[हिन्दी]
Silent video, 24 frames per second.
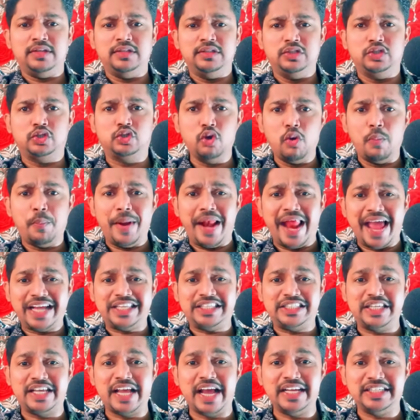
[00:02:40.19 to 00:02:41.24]

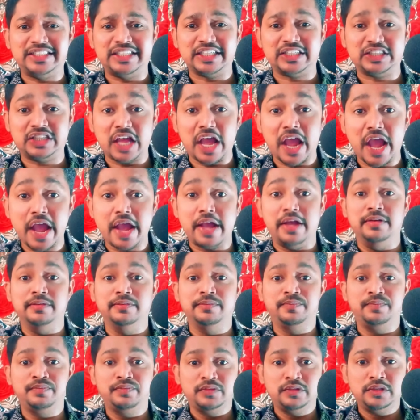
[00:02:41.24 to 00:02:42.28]
सुप्लेक्स कह सकते हैं
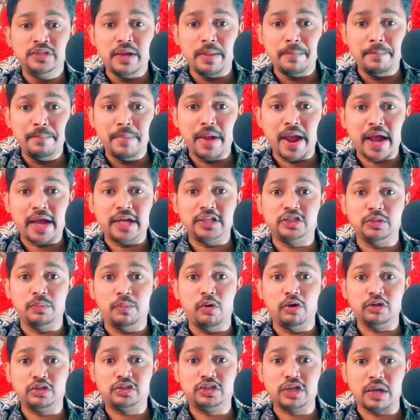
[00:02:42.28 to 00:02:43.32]
ये मैच
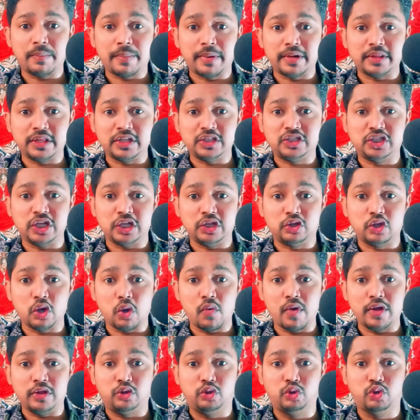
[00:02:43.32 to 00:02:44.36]
बहुत जबरदस्त चलते
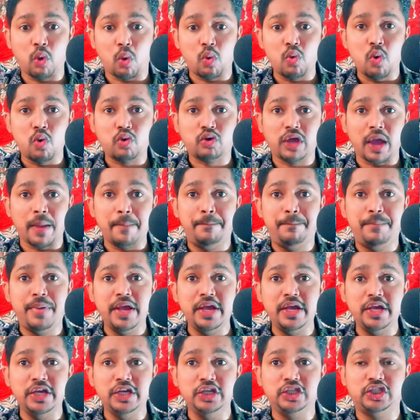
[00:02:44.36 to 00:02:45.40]
हुए दोनों के
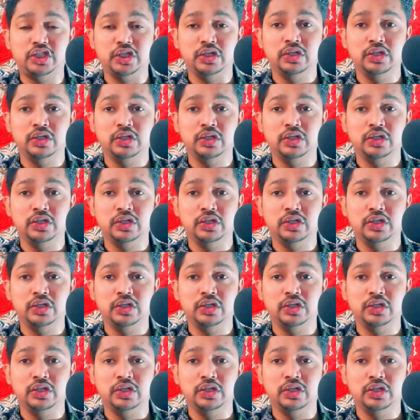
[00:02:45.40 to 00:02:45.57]
बीच